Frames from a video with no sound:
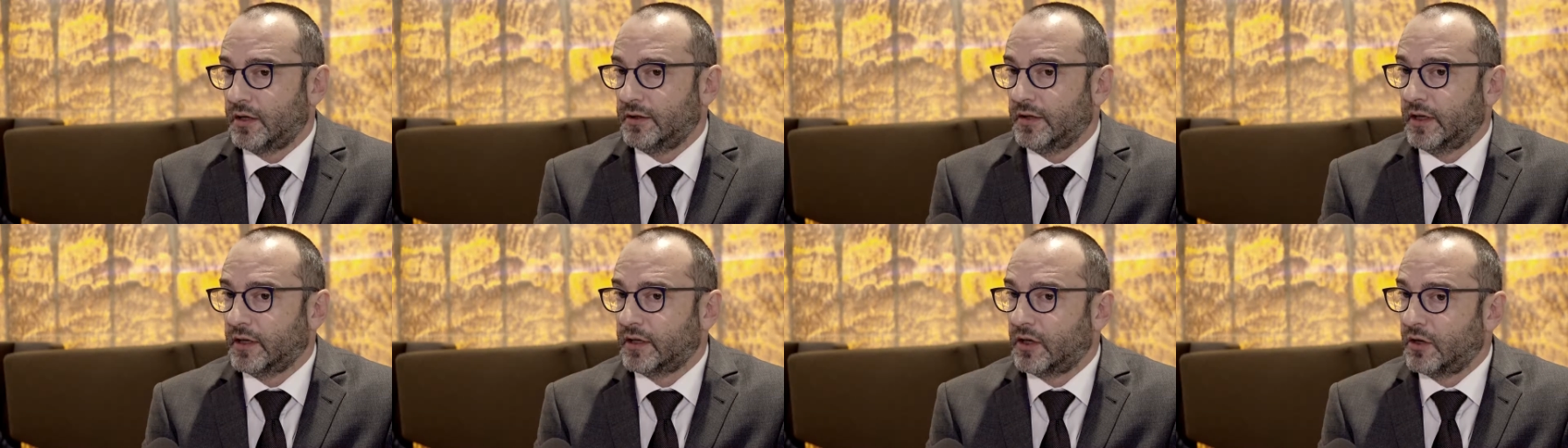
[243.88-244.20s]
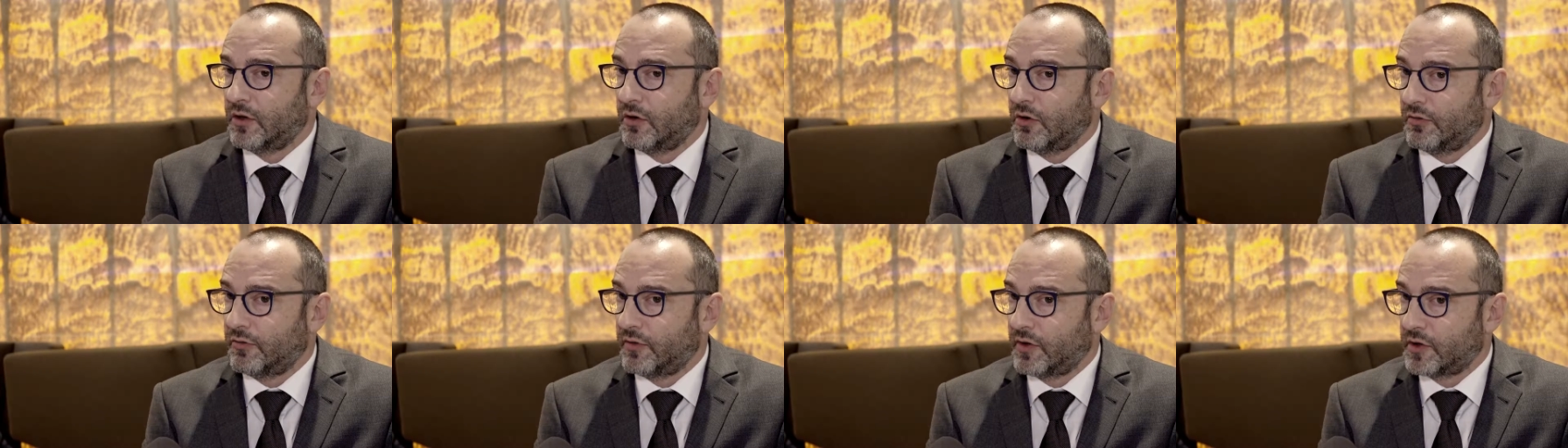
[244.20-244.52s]

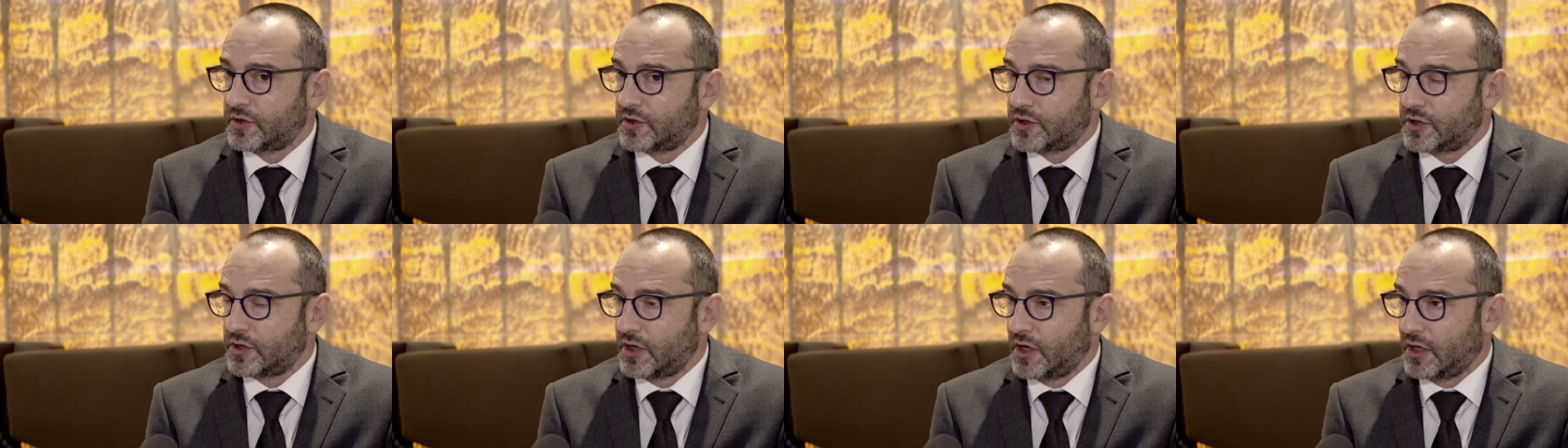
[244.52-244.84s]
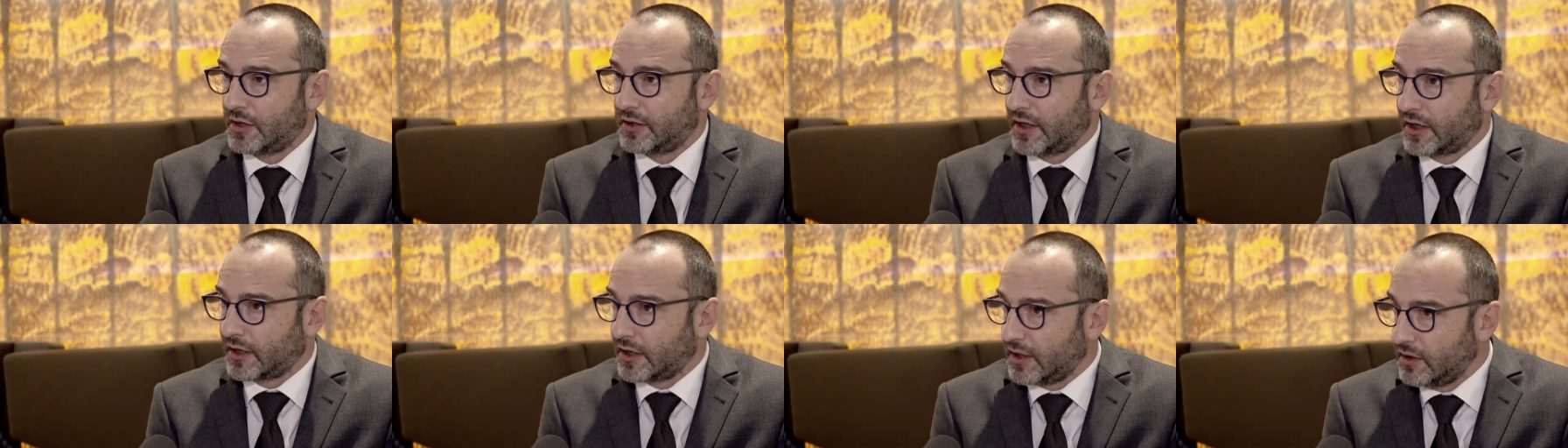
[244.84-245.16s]
nakierować
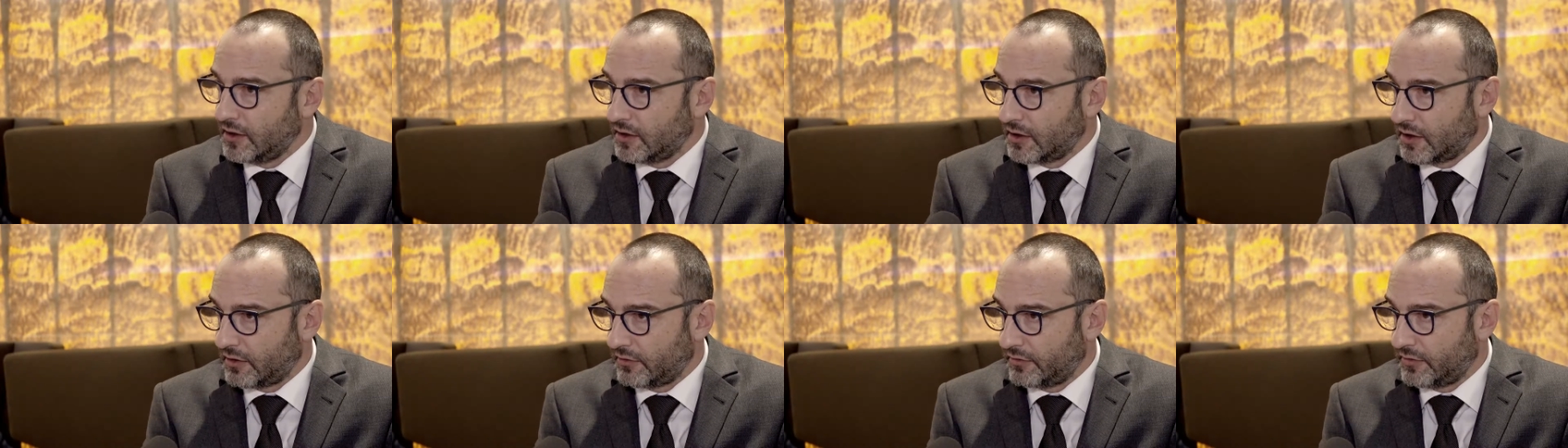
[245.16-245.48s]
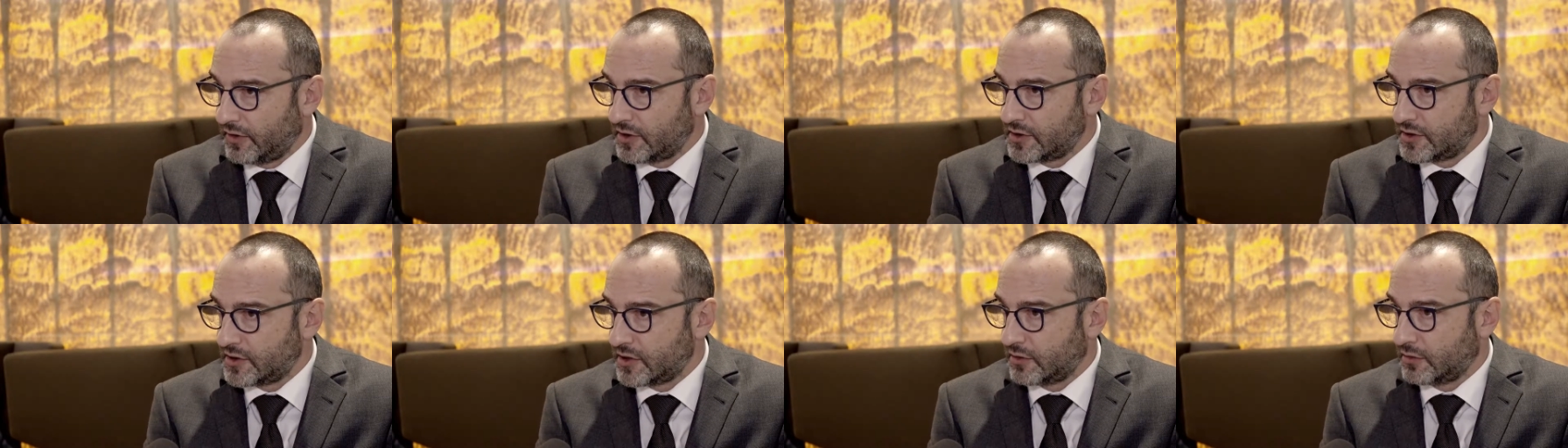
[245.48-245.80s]
na takie
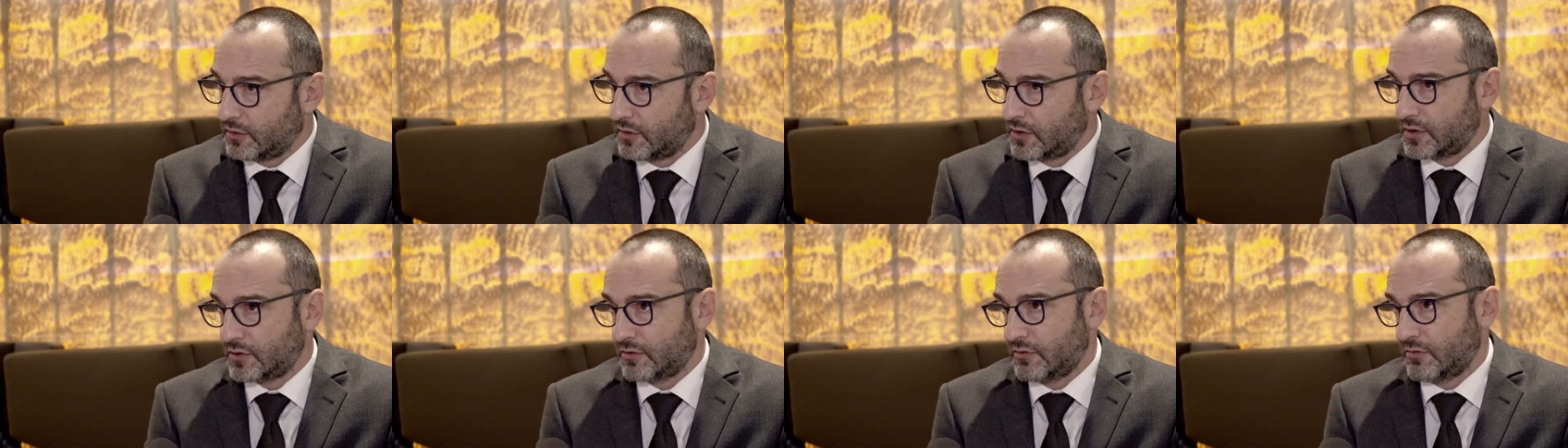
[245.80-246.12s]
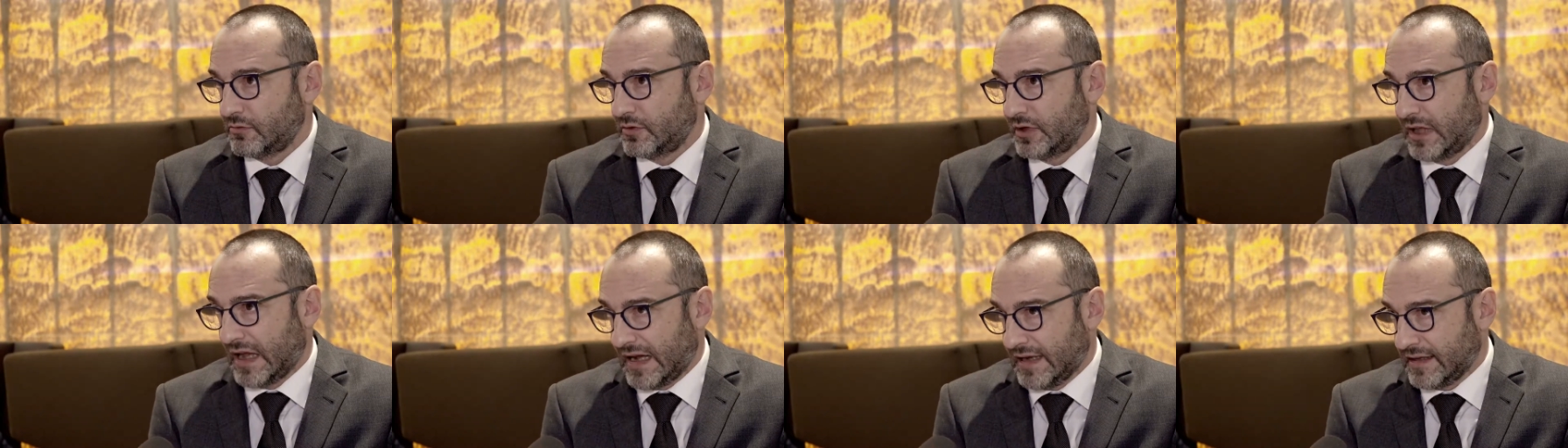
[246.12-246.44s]
interwencje, które
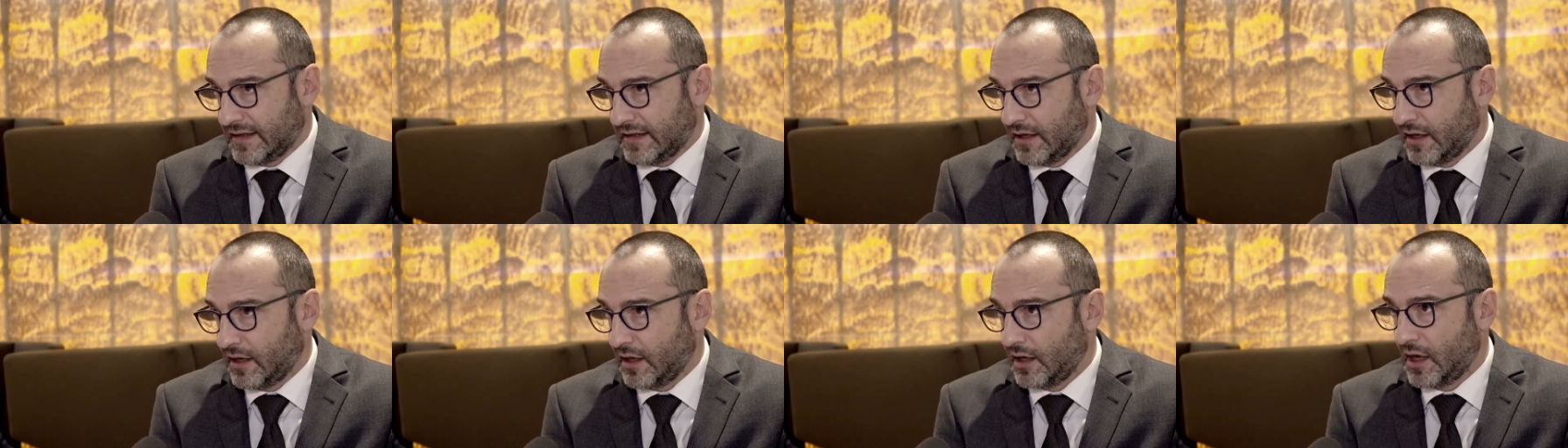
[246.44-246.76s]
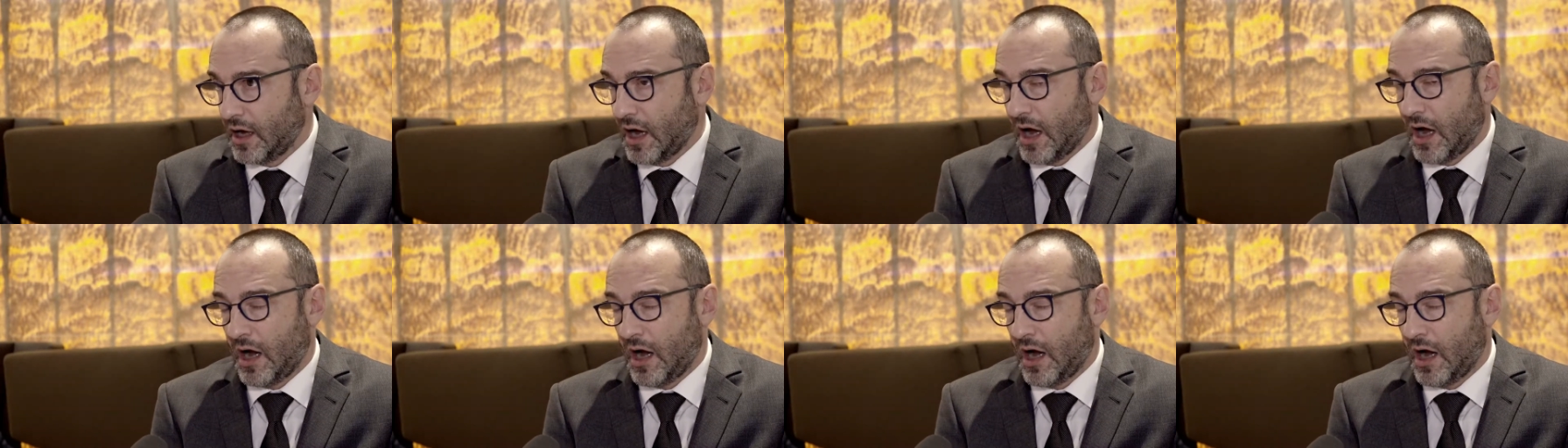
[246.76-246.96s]
są tanie,